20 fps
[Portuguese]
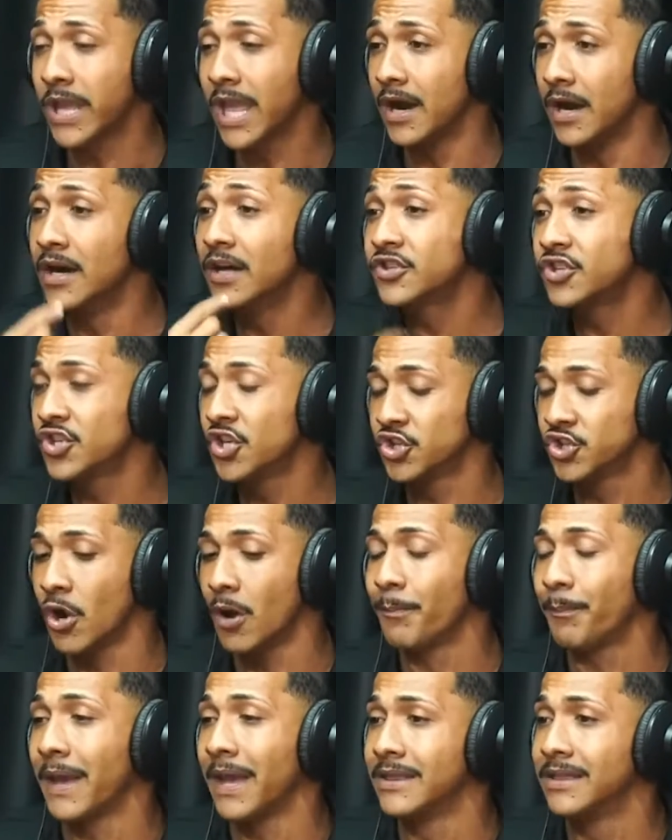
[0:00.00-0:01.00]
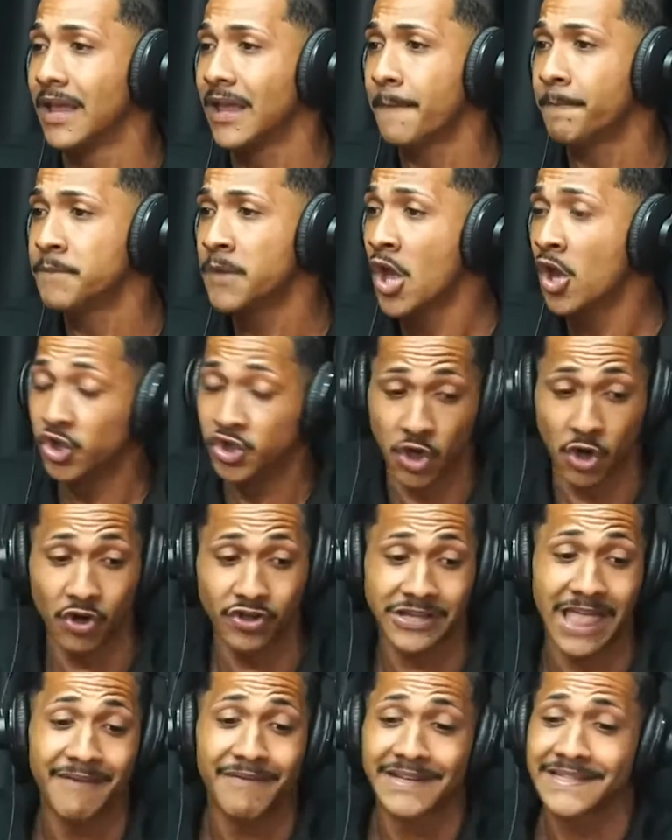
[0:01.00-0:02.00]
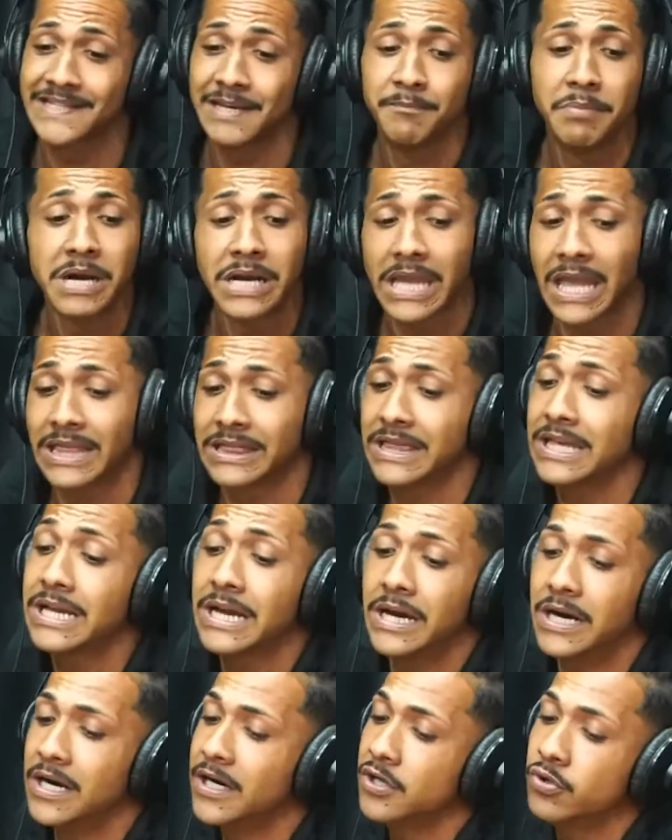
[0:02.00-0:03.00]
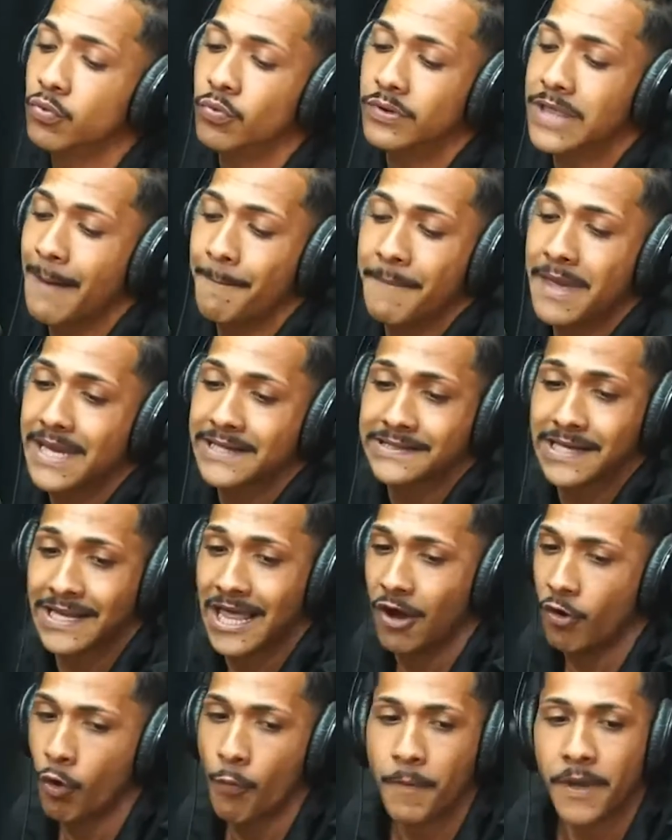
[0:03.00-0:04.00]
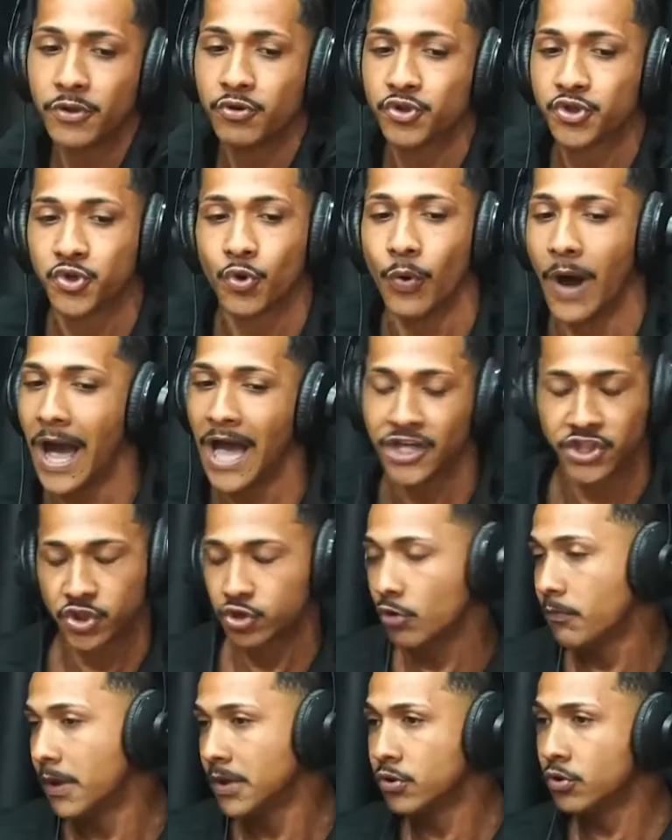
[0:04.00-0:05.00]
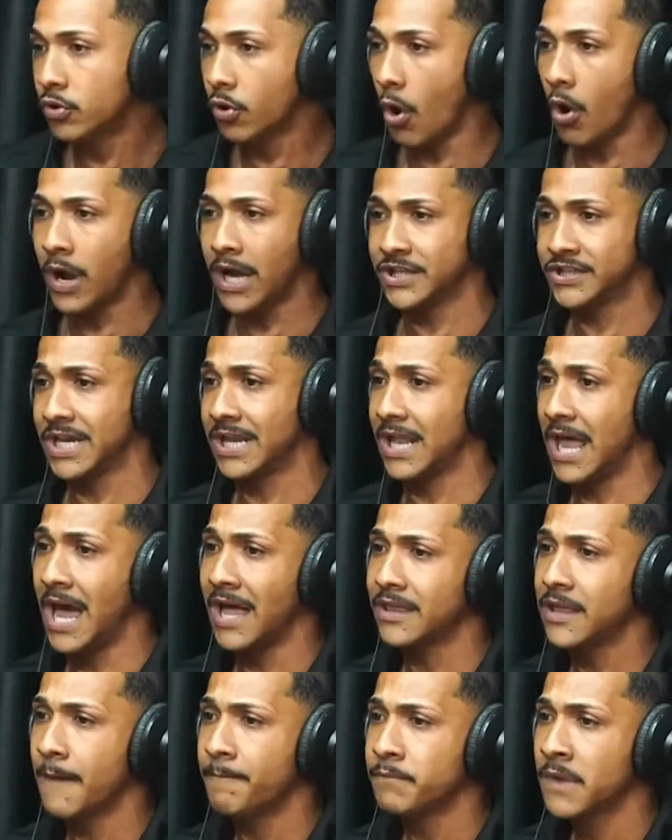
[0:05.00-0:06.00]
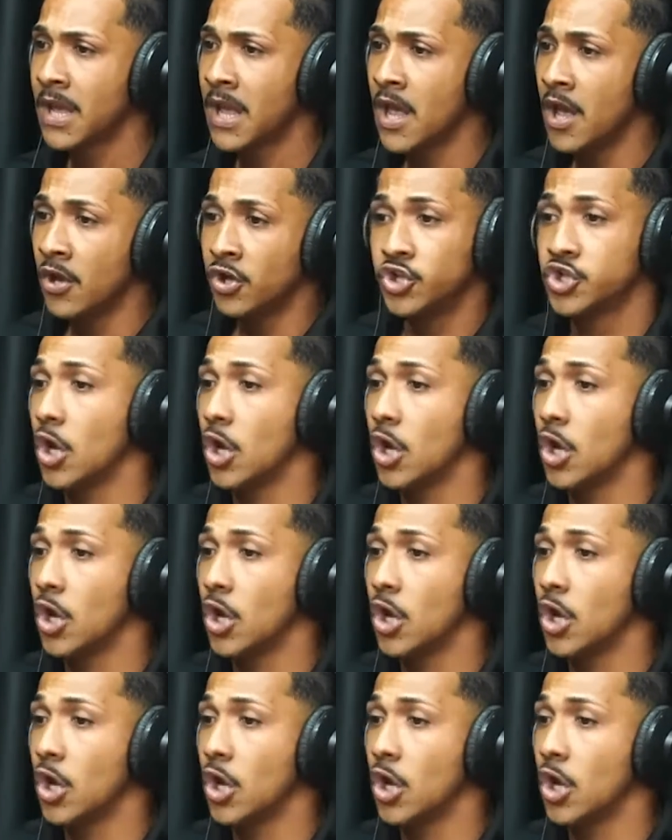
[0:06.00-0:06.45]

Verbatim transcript: Porque antes de Jó perder, Jó estava se banqueteando na mesa, lá comendo churrasco, tomando coca gelada.